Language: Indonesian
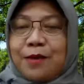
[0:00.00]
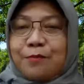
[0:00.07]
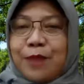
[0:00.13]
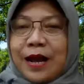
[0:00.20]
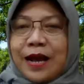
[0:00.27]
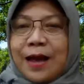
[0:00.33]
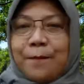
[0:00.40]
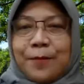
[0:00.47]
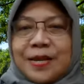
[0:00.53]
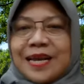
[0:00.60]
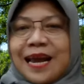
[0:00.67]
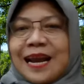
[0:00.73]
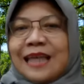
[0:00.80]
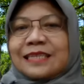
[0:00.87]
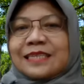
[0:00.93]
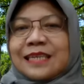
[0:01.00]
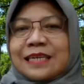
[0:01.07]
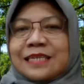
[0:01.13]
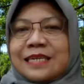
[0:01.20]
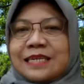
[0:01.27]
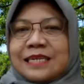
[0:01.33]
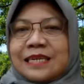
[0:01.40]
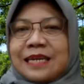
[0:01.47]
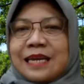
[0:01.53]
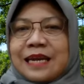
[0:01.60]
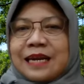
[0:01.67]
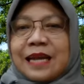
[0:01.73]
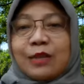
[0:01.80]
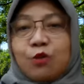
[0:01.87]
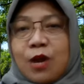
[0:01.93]
Maka berikanlah sejak dini.
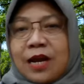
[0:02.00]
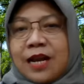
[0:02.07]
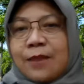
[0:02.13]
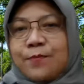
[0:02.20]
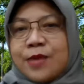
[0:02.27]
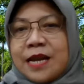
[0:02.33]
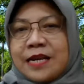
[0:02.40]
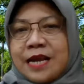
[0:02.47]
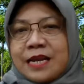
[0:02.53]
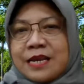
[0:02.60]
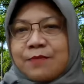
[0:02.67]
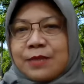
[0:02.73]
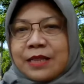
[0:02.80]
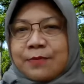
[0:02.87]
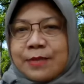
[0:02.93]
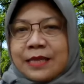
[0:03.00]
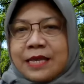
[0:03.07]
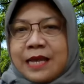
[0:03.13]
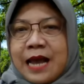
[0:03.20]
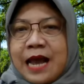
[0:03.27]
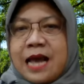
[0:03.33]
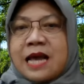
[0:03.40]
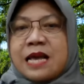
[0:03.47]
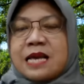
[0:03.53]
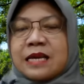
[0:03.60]
Nah, itulah kelebihan dari matematika.